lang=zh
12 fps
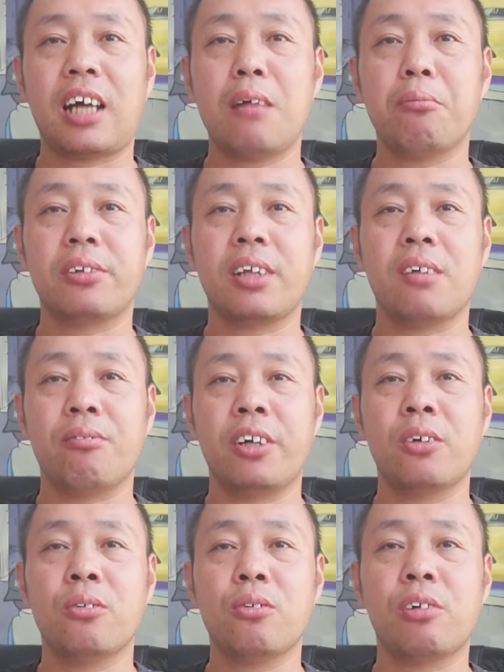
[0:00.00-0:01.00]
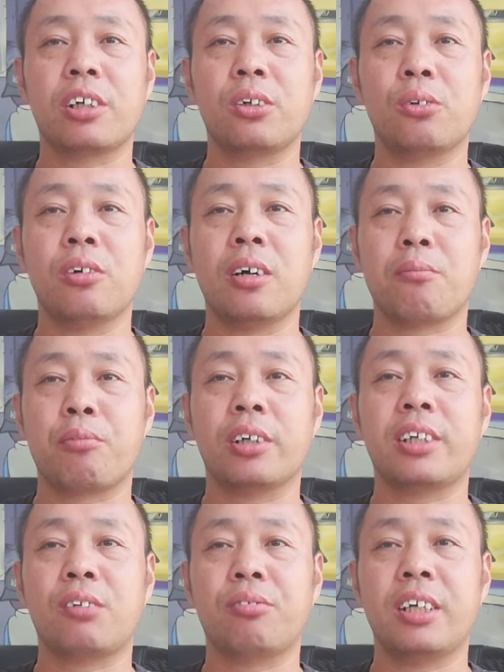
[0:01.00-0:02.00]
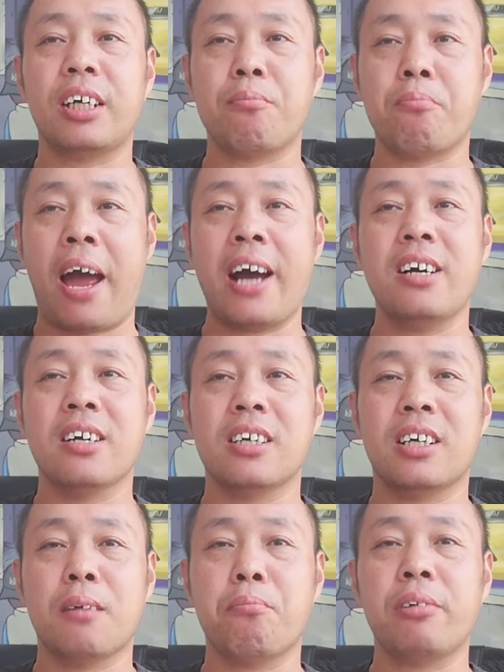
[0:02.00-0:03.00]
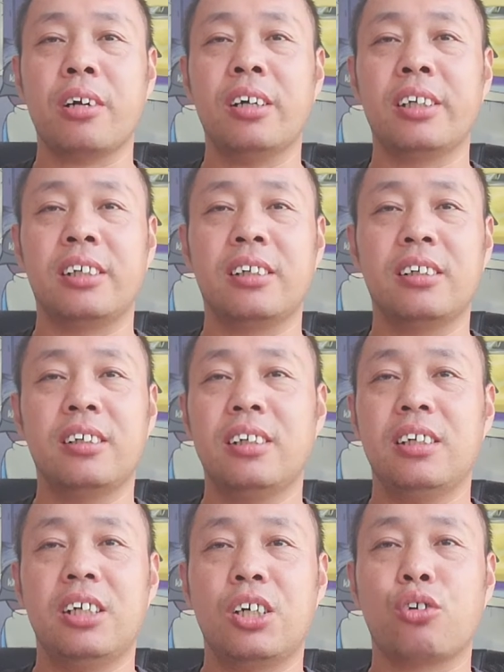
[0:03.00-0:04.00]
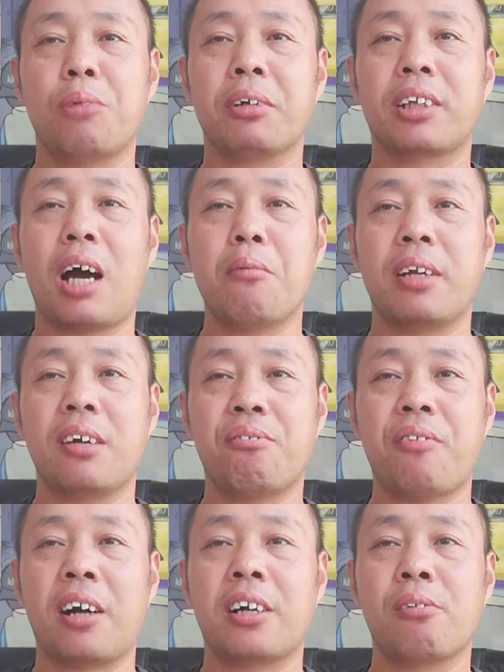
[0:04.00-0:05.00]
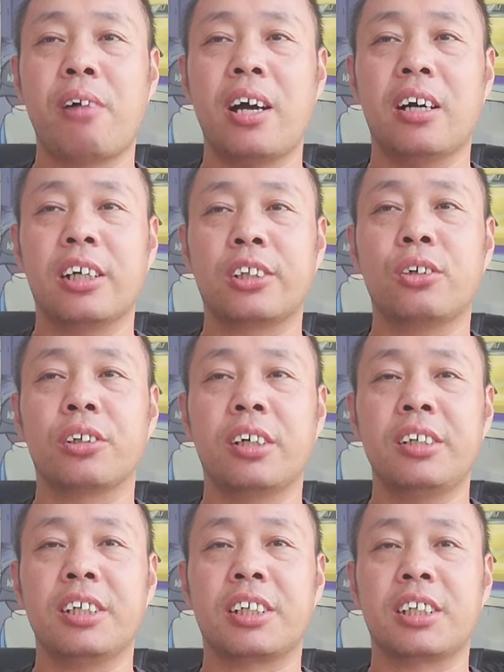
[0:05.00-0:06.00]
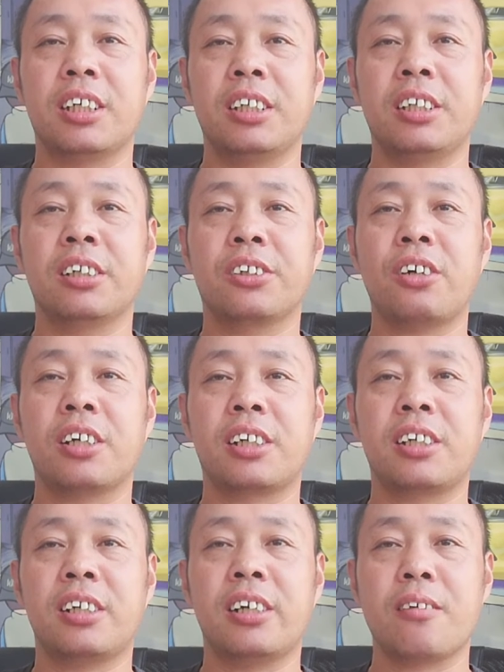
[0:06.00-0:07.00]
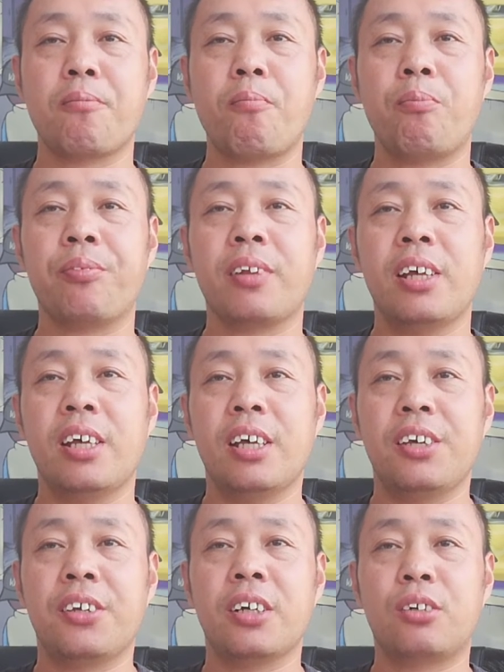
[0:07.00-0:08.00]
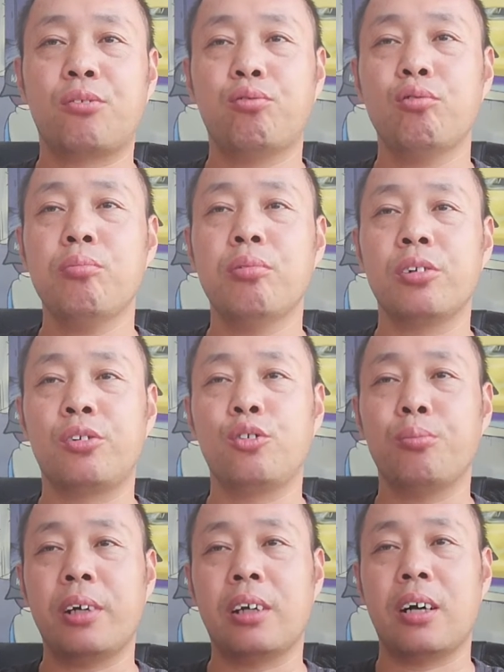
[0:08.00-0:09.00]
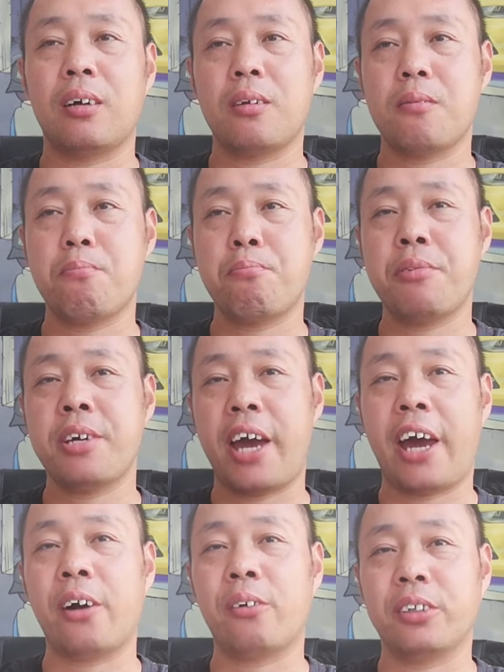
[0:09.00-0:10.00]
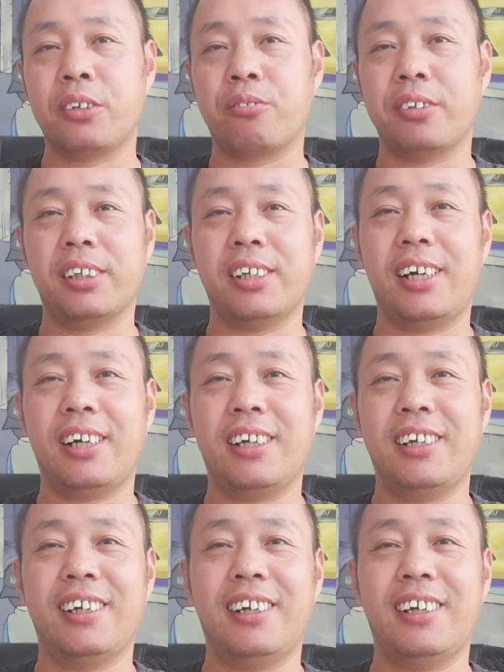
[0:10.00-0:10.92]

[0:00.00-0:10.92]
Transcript: 他们在围攻过程中啊，表现出的蛮横和不讲理，说明他们的法治观和道德意识已经丧失了，已经初步具备了 BL 的雏形啊！